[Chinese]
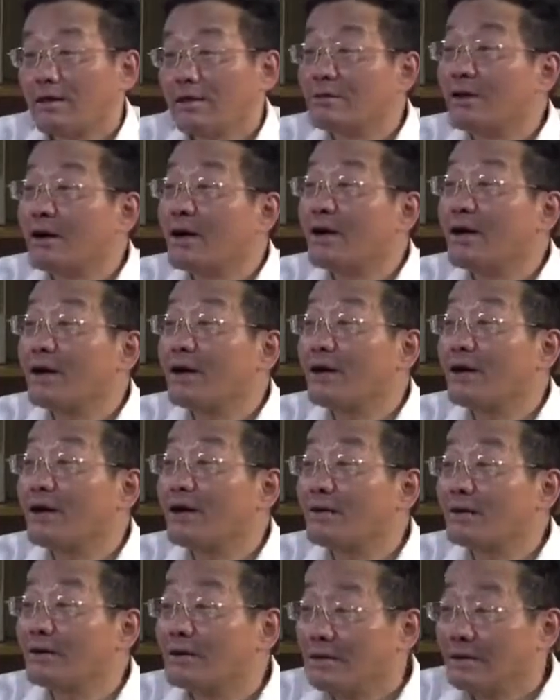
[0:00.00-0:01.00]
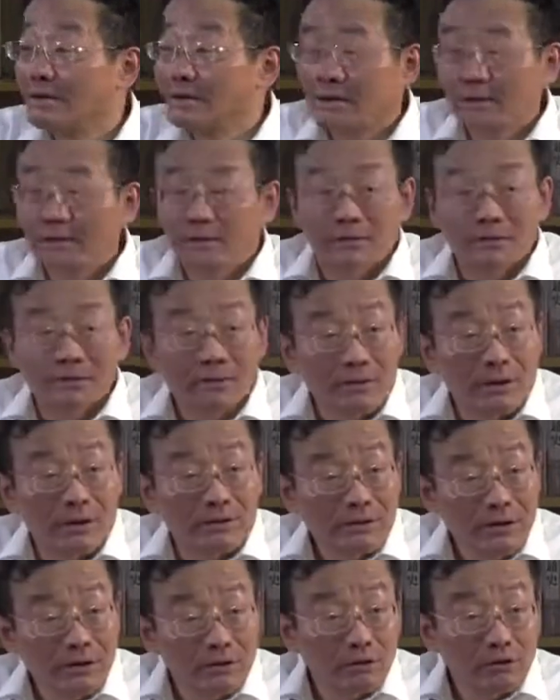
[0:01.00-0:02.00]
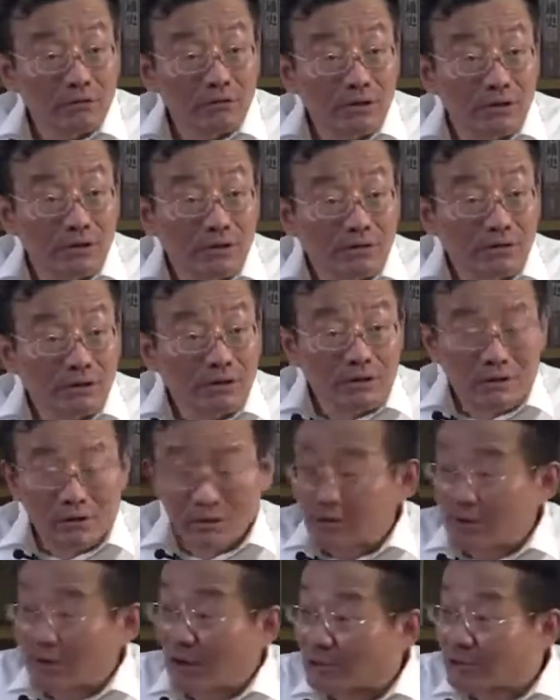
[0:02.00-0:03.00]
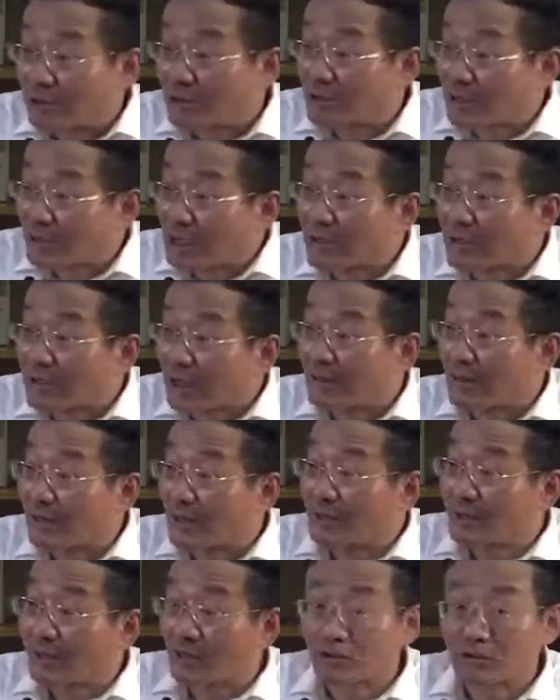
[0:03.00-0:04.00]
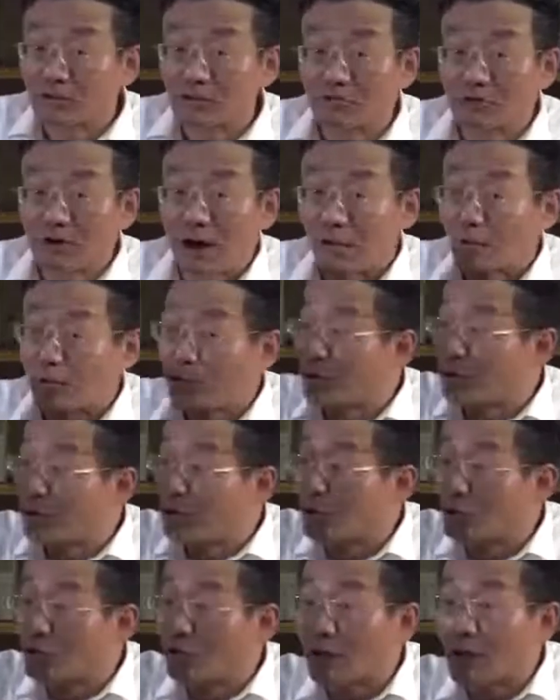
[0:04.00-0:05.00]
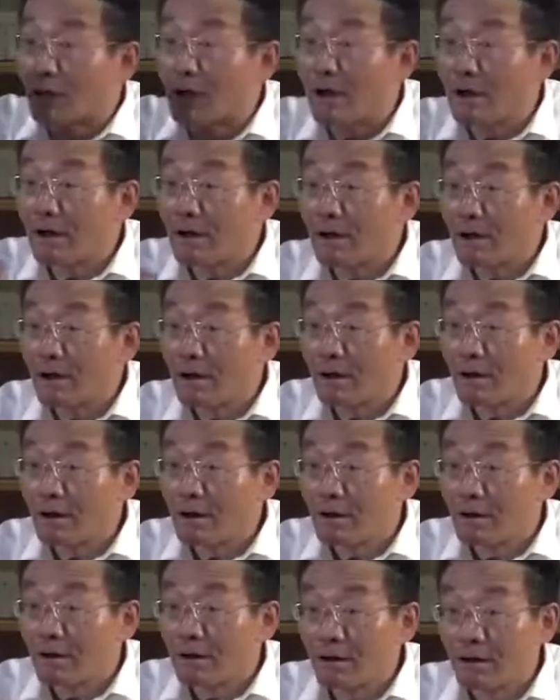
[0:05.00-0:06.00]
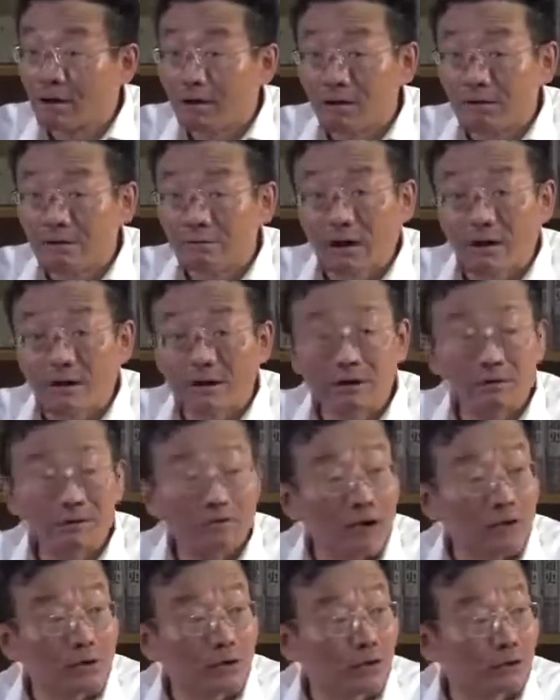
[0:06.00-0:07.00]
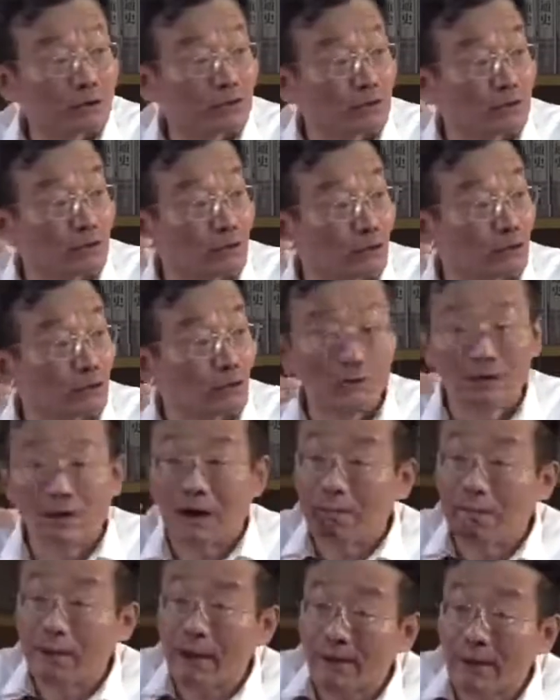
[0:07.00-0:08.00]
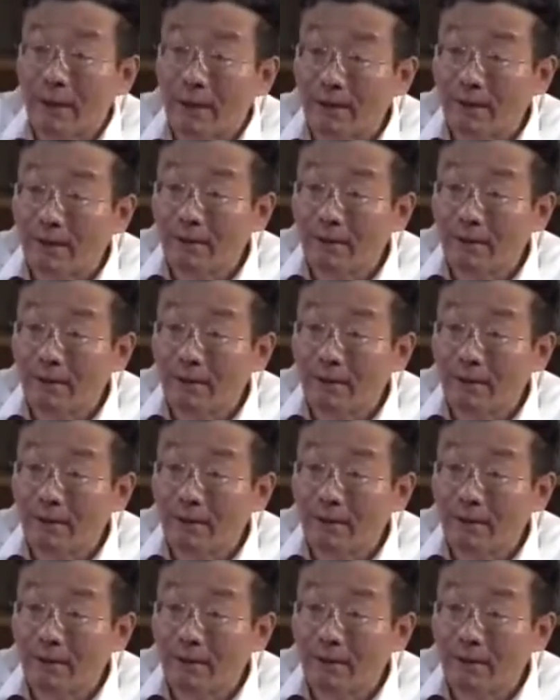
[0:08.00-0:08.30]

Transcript: 是吧？因为三权分立一定导致政党呢要受法律的约束的，对吧？立法权是独立于党派的，